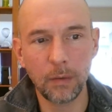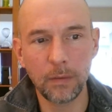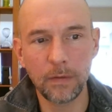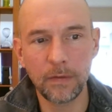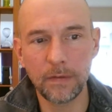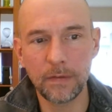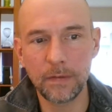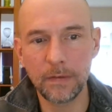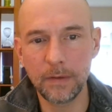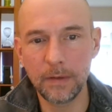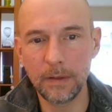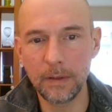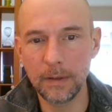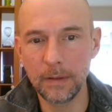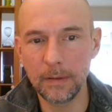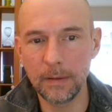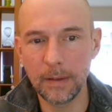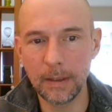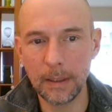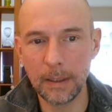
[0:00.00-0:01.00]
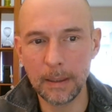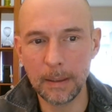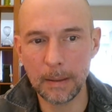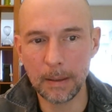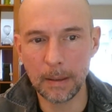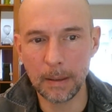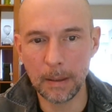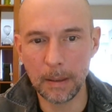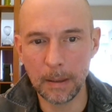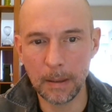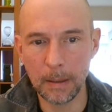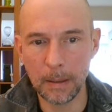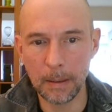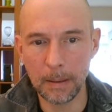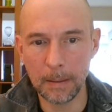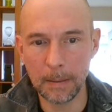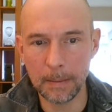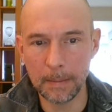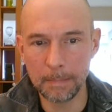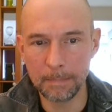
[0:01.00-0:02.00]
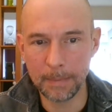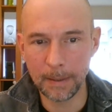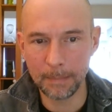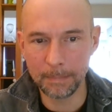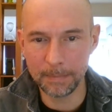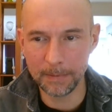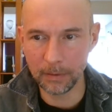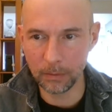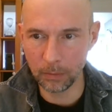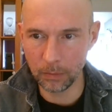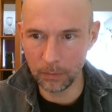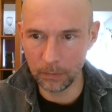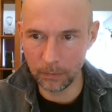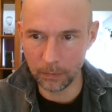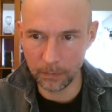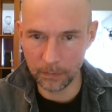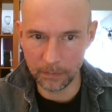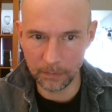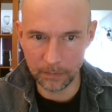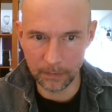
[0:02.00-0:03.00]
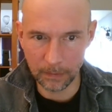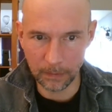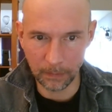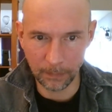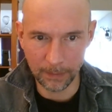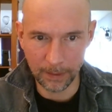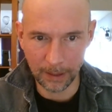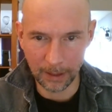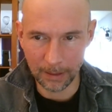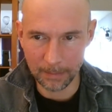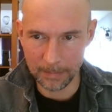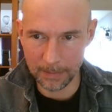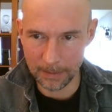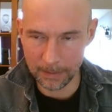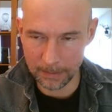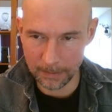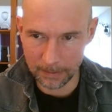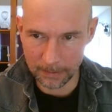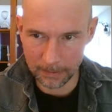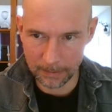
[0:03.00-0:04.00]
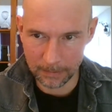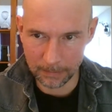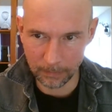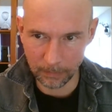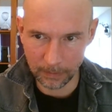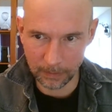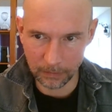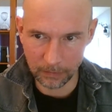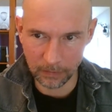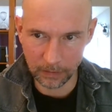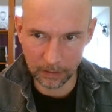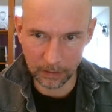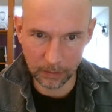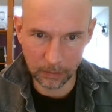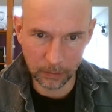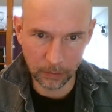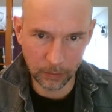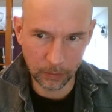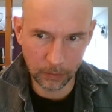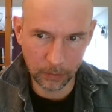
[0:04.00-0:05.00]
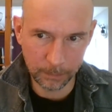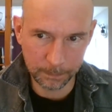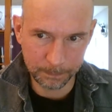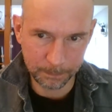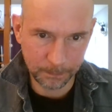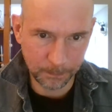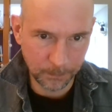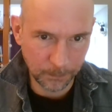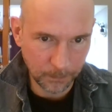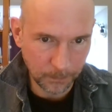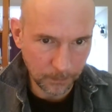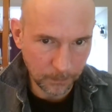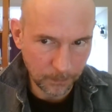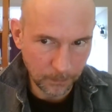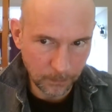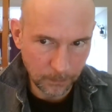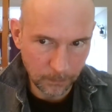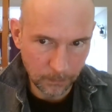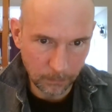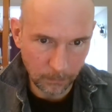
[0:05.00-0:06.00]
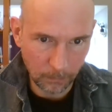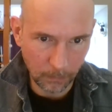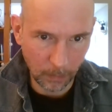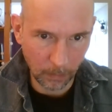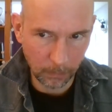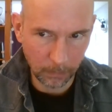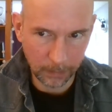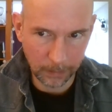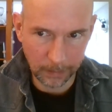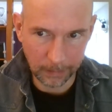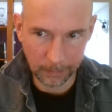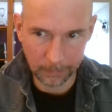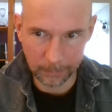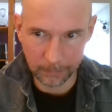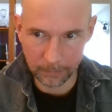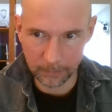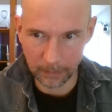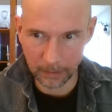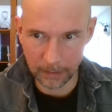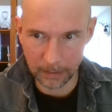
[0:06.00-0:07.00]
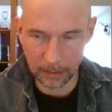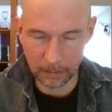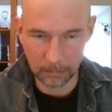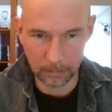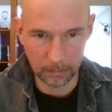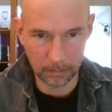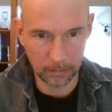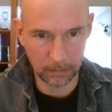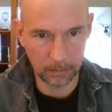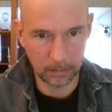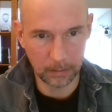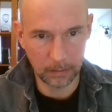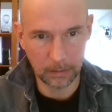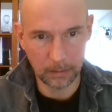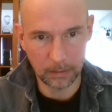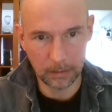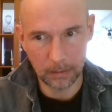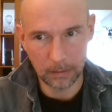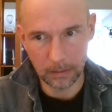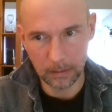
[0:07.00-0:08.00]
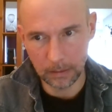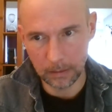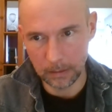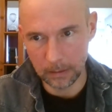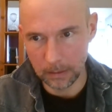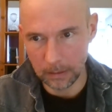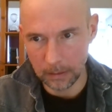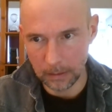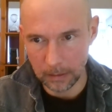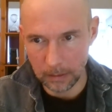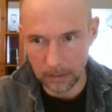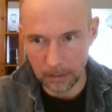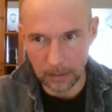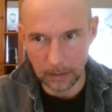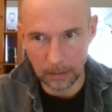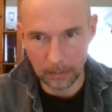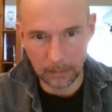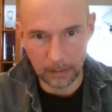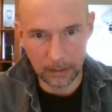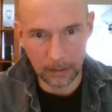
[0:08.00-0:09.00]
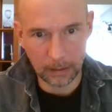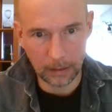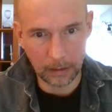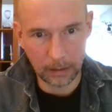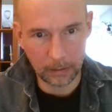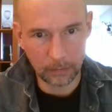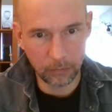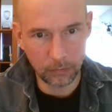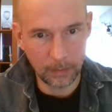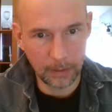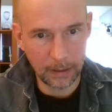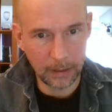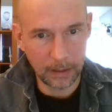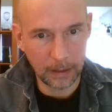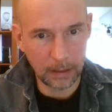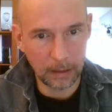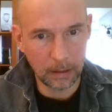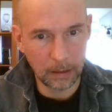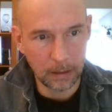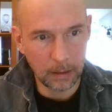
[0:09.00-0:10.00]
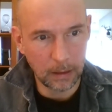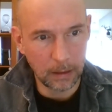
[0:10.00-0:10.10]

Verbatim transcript: aussi des euh, papyrus aussi en araméen, donc à Jéricho, là en Israël euh, actuel.